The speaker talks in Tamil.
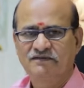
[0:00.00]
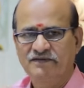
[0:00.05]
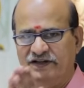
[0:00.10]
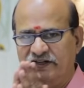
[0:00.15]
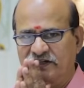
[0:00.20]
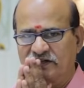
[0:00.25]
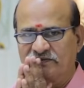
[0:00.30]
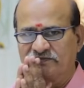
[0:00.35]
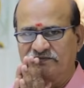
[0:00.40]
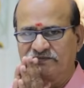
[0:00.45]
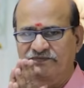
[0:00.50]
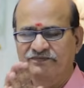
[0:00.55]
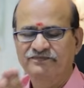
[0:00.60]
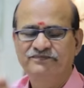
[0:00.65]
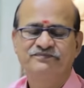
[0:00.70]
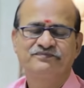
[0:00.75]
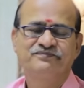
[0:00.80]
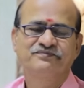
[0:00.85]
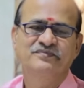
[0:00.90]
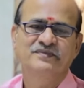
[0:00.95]
வணக்கம்
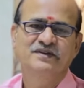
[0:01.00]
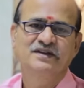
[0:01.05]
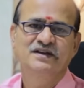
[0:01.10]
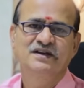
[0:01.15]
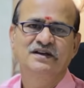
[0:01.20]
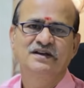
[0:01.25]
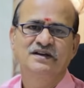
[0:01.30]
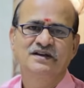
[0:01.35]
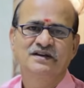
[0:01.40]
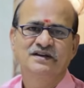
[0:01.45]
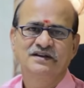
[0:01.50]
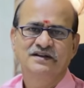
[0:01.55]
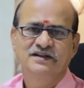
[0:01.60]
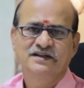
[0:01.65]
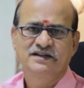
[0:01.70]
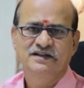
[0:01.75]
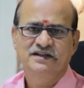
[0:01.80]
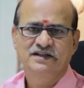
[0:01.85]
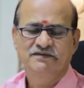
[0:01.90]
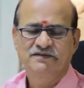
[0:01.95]

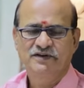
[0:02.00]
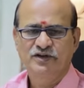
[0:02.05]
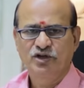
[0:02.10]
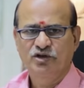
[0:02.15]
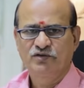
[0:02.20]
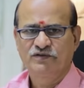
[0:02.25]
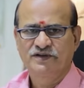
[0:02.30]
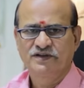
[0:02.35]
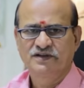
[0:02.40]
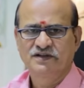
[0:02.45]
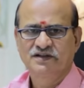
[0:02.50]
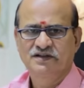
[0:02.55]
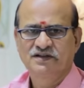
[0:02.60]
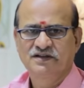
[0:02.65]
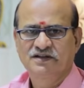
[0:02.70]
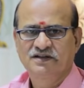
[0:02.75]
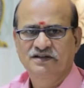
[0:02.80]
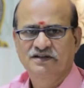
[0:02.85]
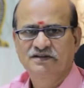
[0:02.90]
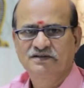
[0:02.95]
இந்த வீடியோ வந்து
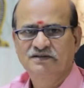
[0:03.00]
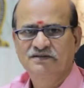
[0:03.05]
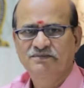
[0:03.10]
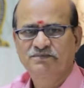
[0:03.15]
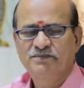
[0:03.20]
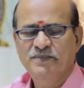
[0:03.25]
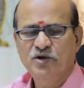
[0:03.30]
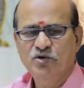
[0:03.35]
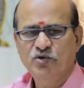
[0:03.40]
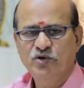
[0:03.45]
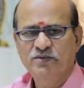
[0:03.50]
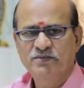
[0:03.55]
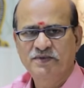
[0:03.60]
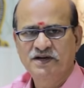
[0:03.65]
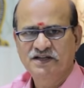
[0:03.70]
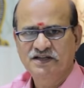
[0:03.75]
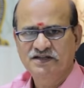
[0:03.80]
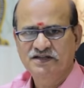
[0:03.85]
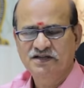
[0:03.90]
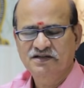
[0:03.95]
பங்குனி
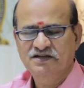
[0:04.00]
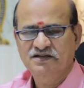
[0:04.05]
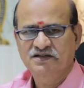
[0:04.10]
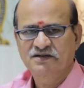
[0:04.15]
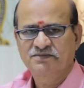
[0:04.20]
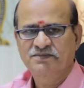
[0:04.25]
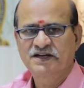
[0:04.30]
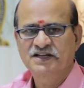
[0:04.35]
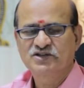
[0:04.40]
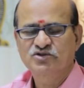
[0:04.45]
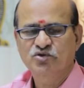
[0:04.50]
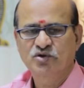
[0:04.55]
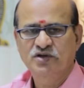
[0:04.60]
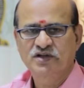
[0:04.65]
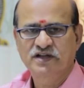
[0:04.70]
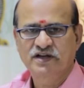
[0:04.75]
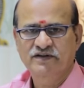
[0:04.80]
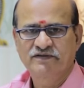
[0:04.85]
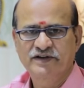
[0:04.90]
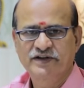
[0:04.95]
மாதத்திற்கு பலன்
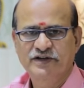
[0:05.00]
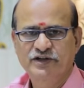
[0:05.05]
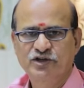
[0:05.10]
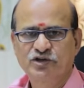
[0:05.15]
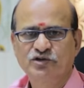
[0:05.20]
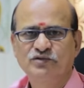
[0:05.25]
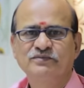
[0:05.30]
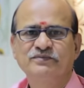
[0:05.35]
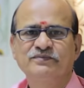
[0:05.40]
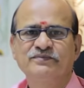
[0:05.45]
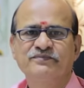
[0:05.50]
சொல்லுகிற வீடியோ